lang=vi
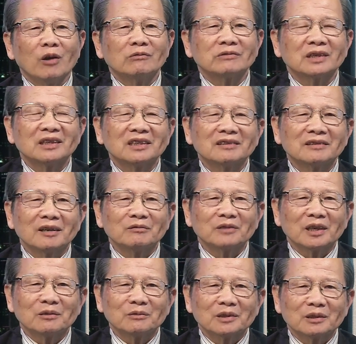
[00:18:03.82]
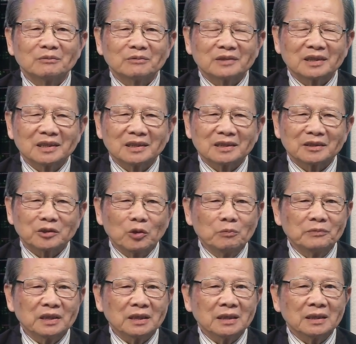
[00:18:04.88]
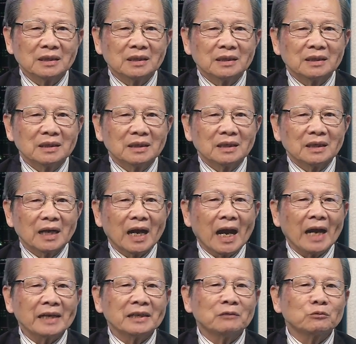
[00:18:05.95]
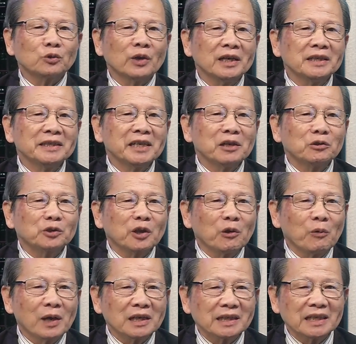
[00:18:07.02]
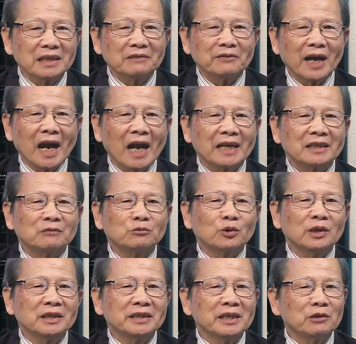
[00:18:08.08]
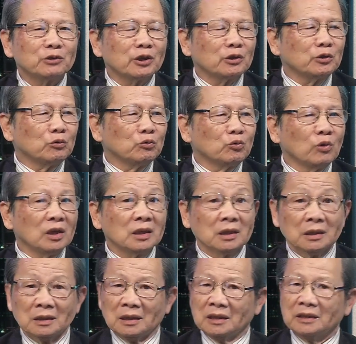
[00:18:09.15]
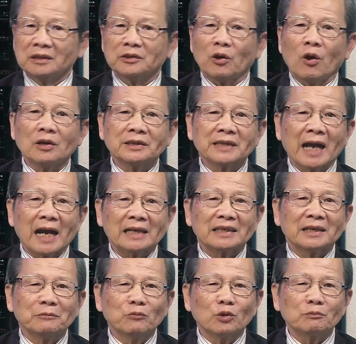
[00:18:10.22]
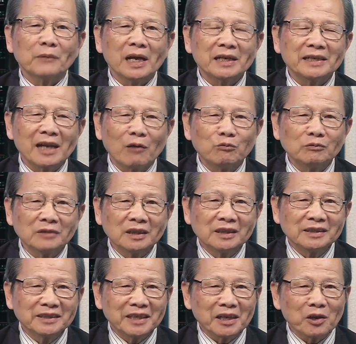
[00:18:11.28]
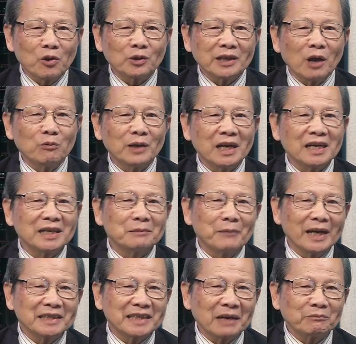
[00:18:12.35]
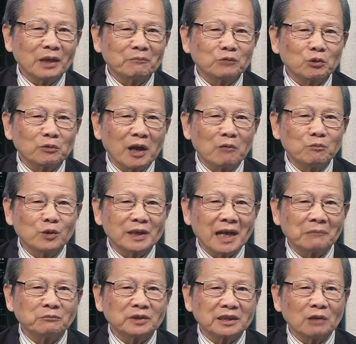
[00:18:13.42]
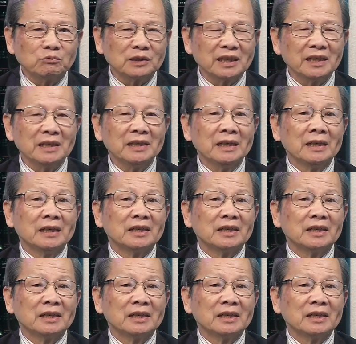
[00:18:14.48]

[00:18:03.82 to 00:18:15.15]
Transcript: ông ông ông ông ờ, Trung đó ai đóng thuế nhiều cho Hoa Kỳ và ai đóng thuế nhiều cho Trung Quốc rõ ràng là một bên đóng zero đồng hay là 750 đồng một năm trong khi